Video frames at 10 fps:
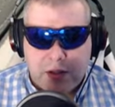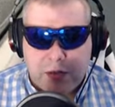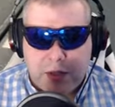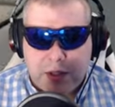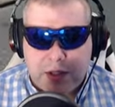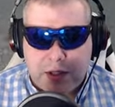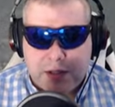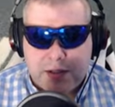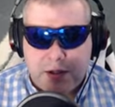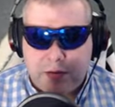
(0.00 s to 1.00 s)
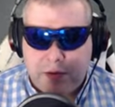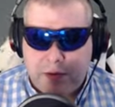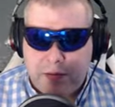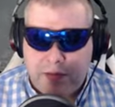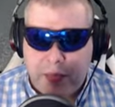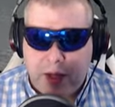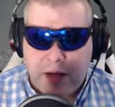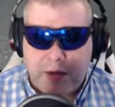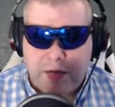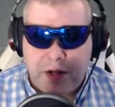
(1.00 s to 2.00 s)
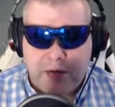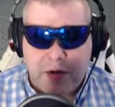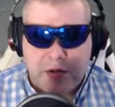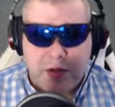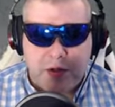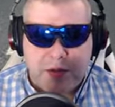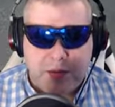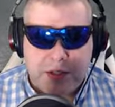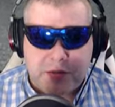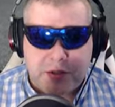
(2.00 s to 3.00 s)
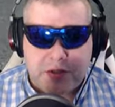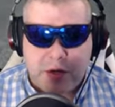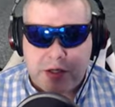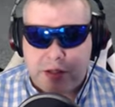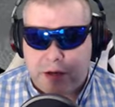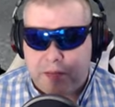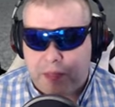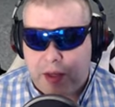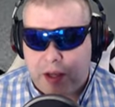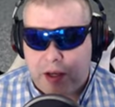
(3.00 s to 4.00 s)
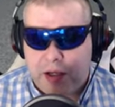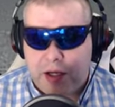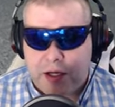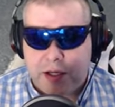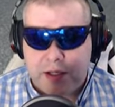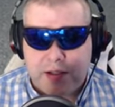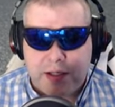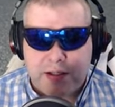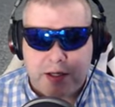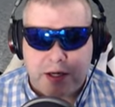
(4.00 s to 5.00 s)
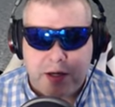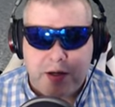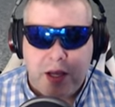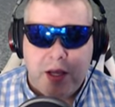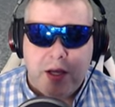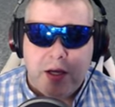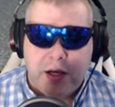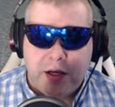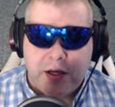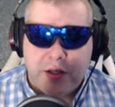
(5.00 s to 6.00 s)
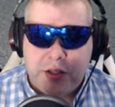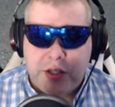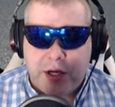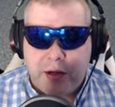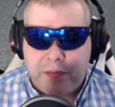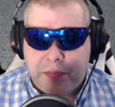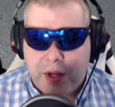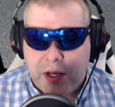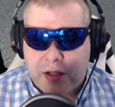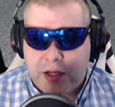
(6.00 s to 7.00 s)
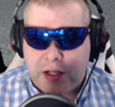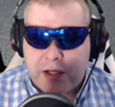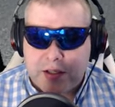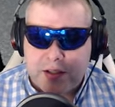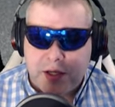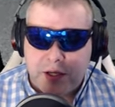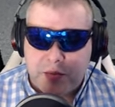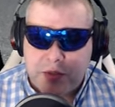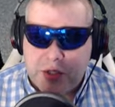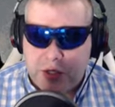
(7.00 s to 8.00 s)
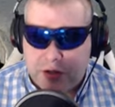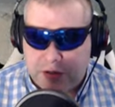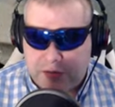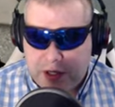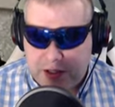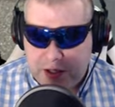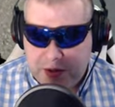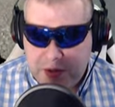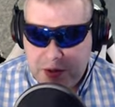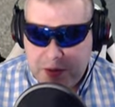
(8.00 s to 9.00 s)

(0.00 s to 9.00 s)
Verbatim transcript: Dobra, i teraz znowu e, w lewo, no i zobaczymy, słuchajcie, e, jakie zlecenia e, dzisiaj dla nas przygotowane.